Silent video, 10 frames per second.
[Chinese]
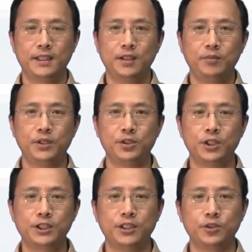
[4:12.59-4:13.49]
比如说
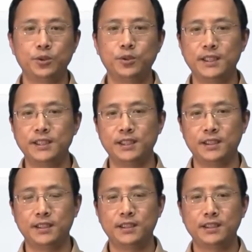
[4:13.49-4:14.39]
整除关系，
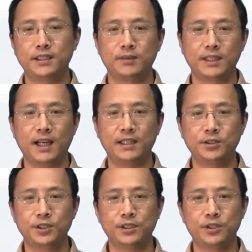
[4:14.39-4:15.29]
那么它就
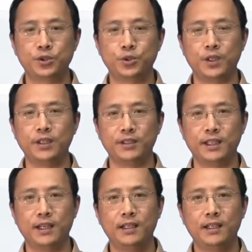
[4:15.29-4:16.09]
是所有的